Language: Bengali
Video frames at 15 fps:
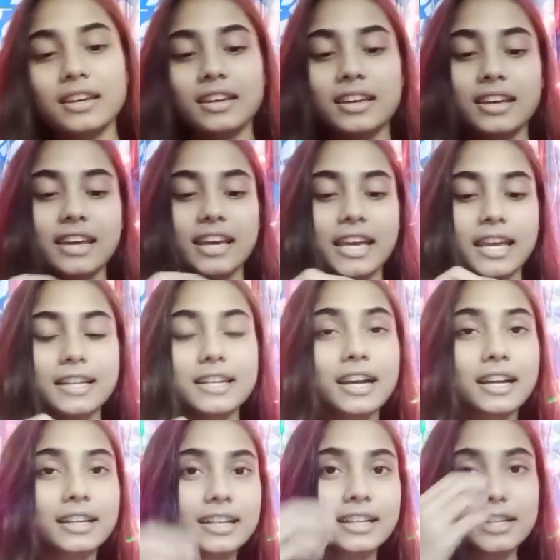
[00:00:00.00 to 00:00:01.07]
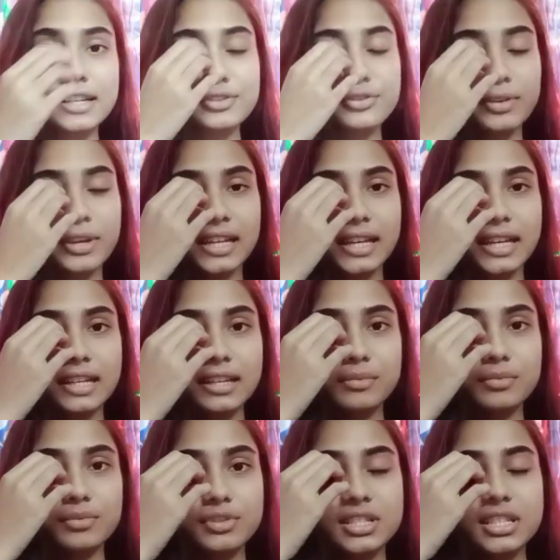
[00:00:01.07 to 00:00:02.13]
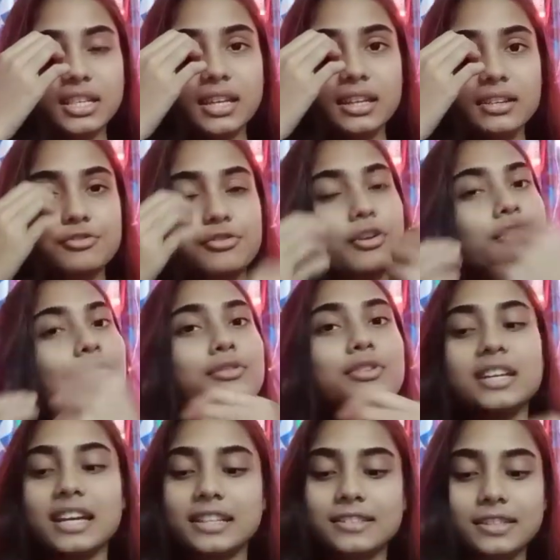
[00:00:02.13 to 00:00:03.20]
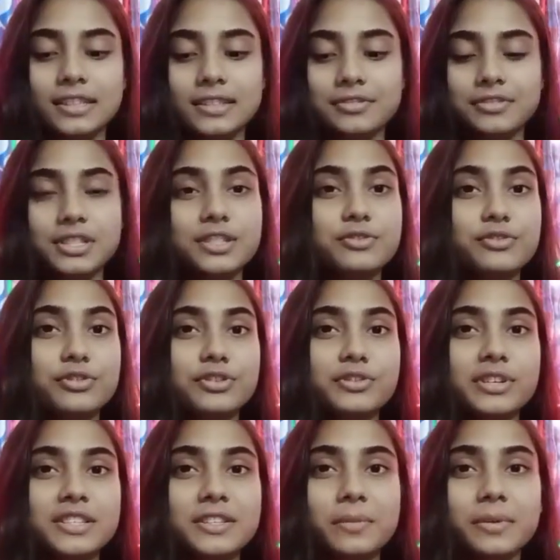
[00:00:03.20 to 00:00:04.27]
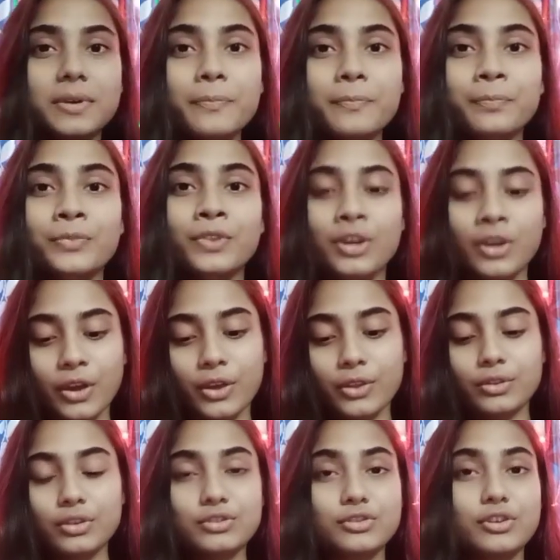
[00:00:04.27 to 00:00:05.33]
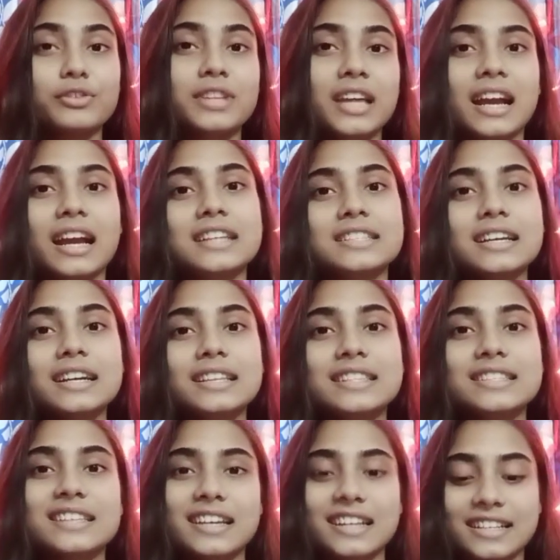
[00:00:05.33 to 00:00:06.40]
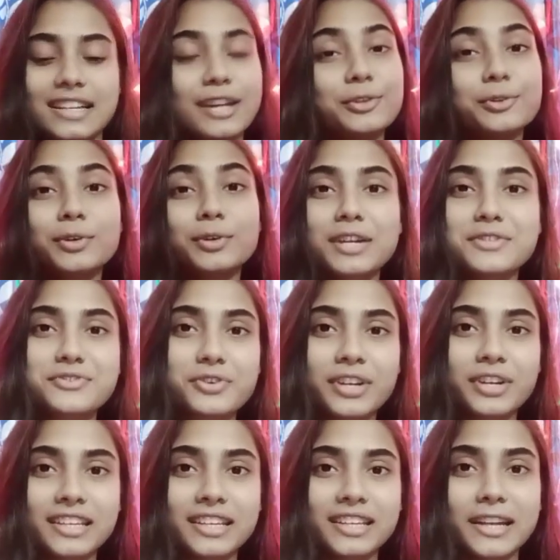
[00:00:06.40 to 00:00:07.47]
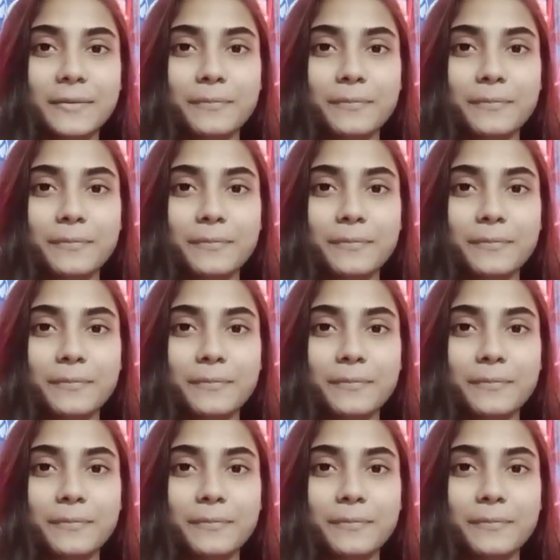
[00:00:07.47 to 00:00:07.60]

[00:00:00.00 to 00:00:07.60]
হ্যাঁ এই ঢাকনাটা চোখের এখানে বসিয়ে ড্র করলে একটা কাটপিস তৈরি হয়ে যাবে তো চলো দেখা যাক যে এটা আদৌ কাজ করে কিনা